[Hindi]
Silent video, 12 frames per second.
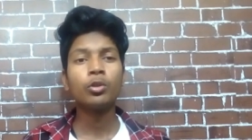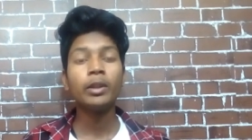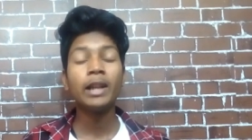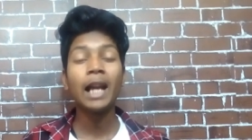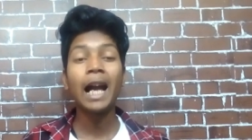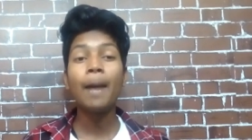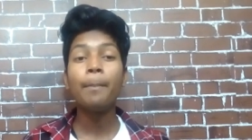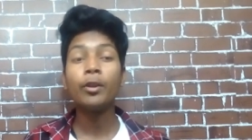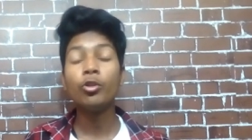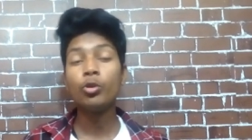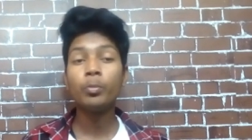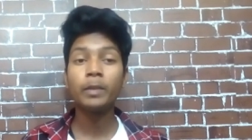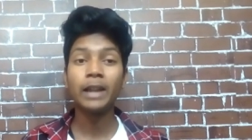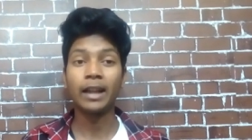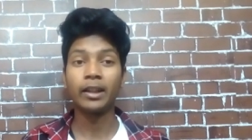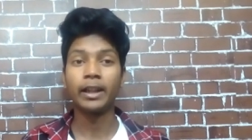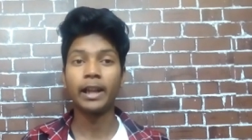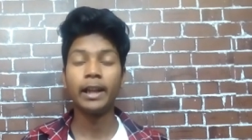तो यहाँ पर YouTube क्या
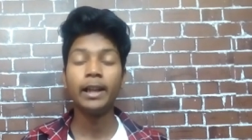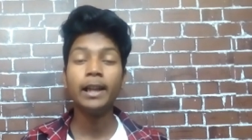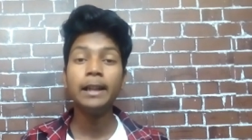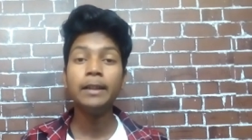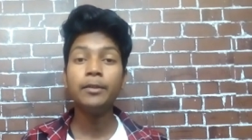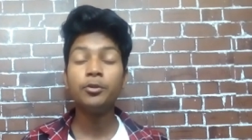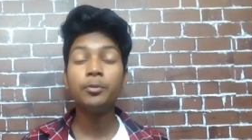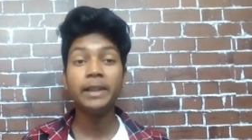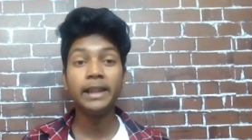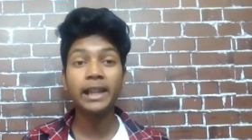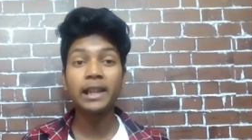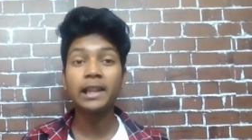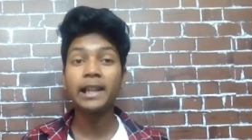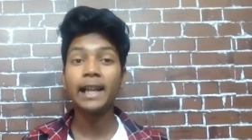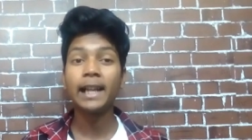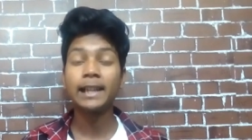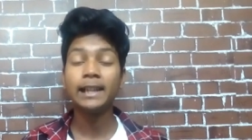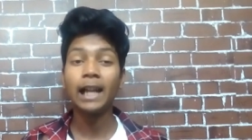कर रहा है YouTube ये कर
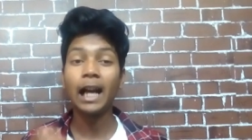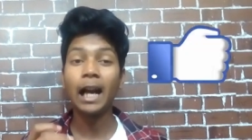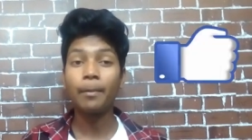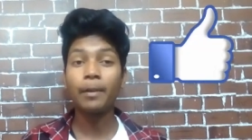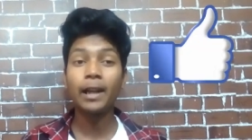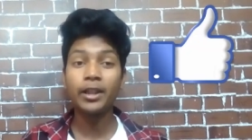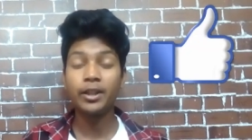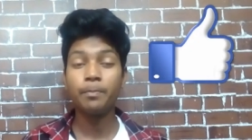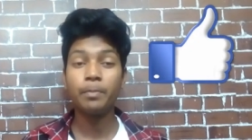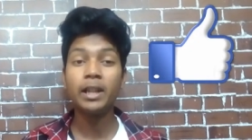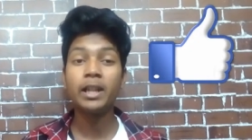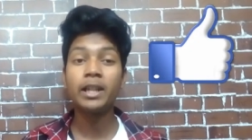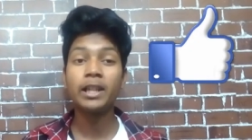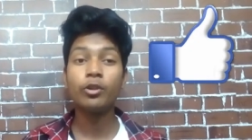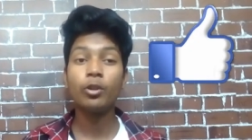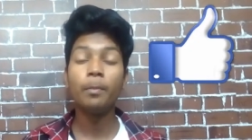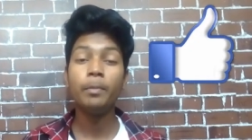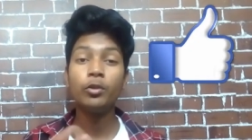रहा है कि आपका फिर से
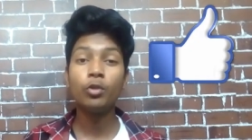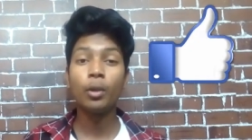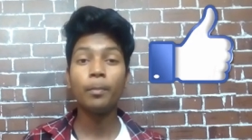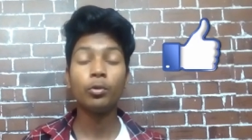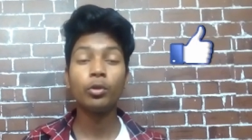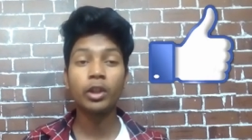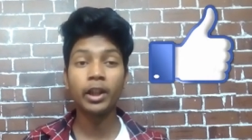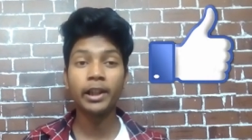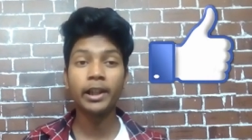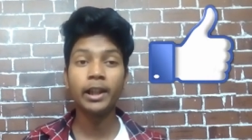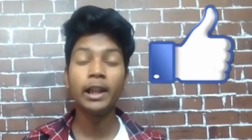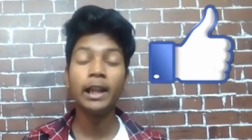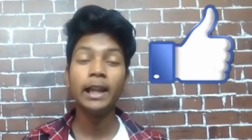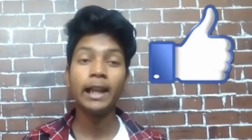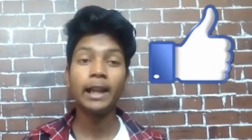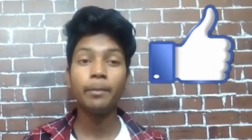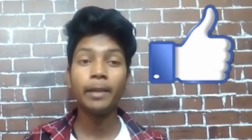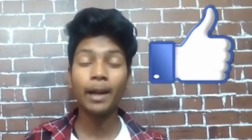जो वीडियो अपलोड करेंगे
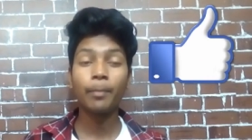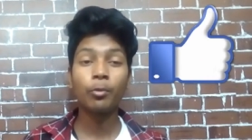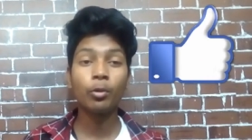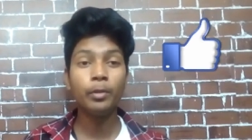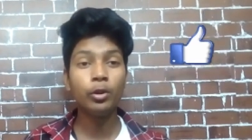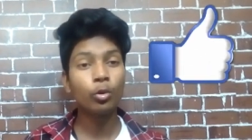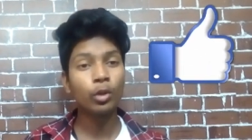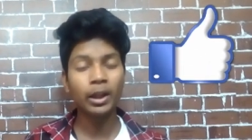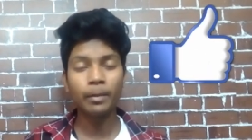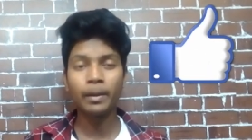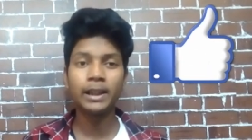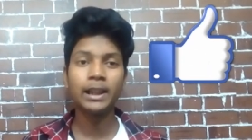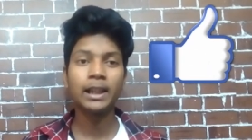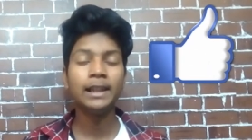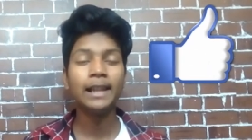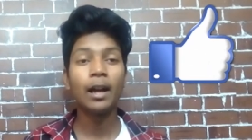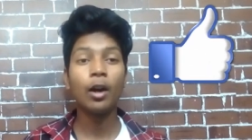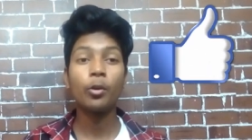यानी मैंने आपको वीडियो को एक बार देख
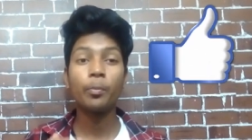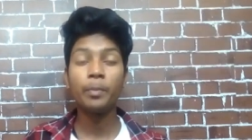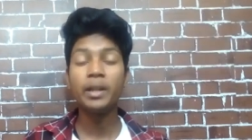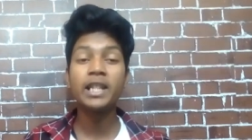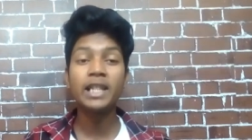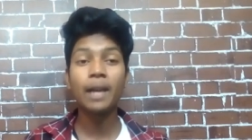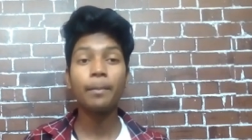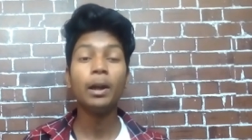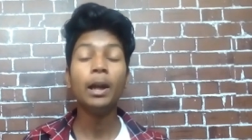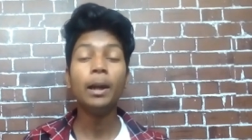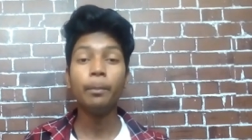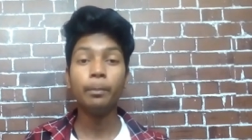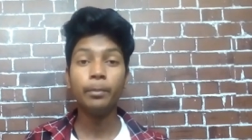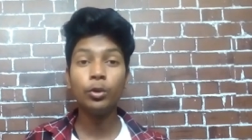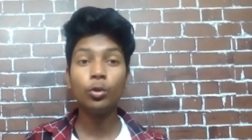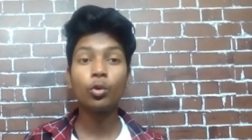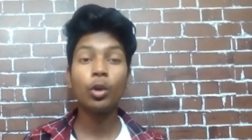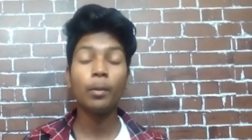लिया और फिर से आप
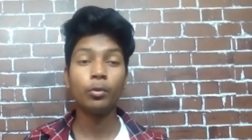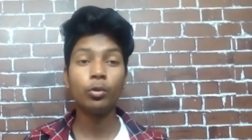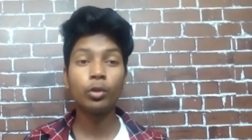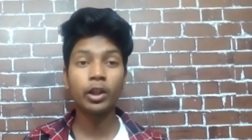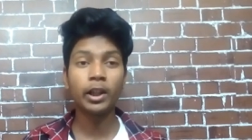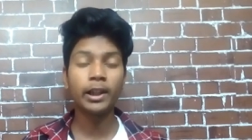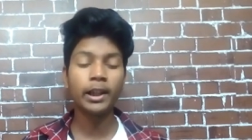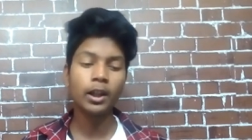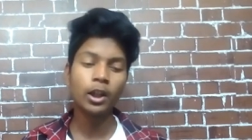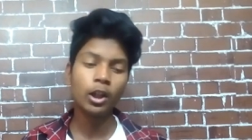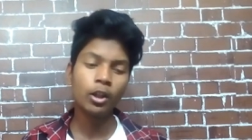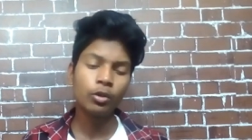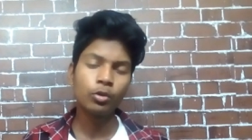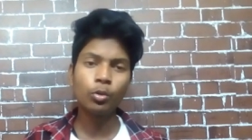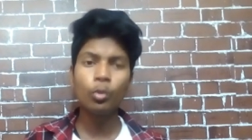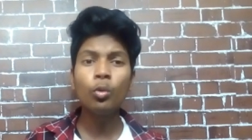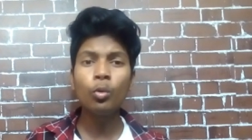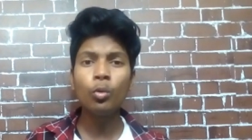वीडियो को अपलोड करेंगे
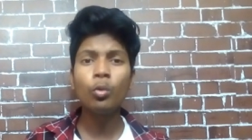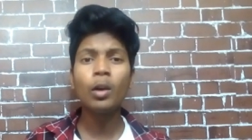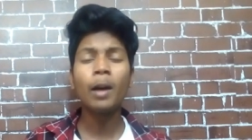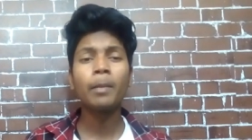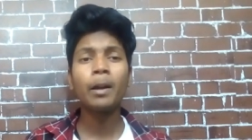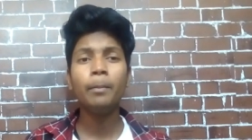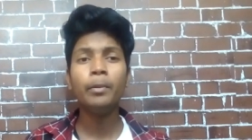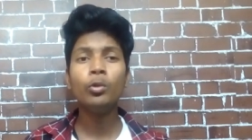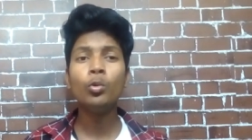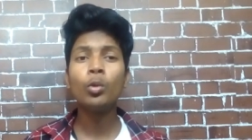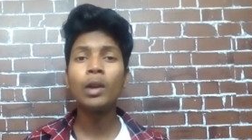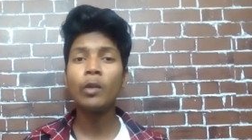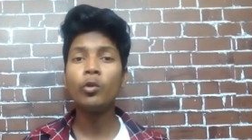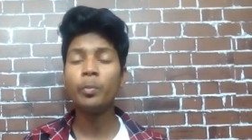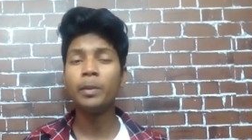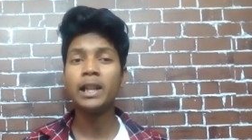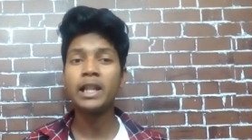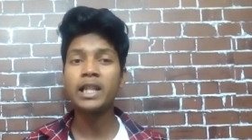तो वो आपका वीडियो का
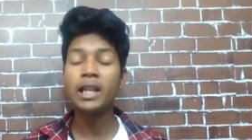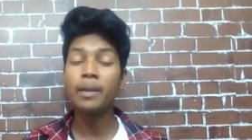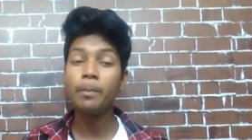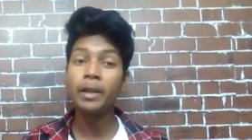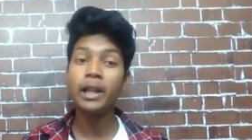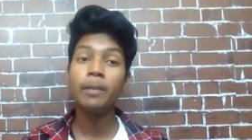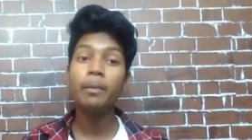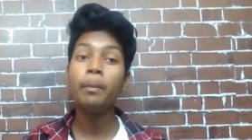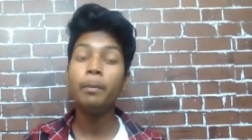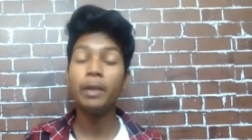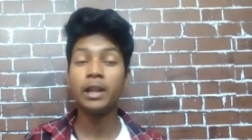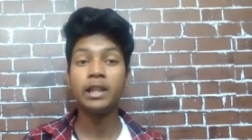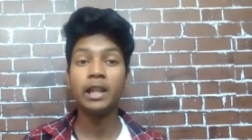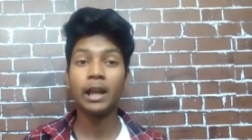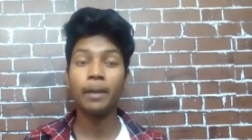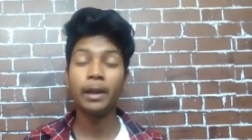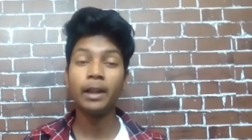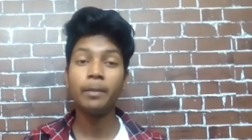नोटिफिकेशन मेरे में भेज
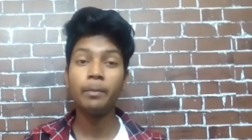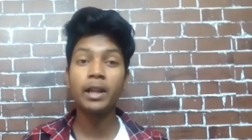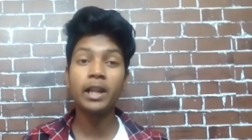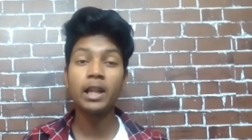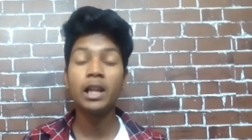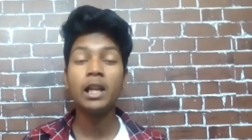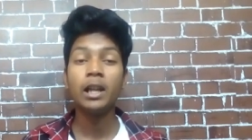देगा यानी मेरे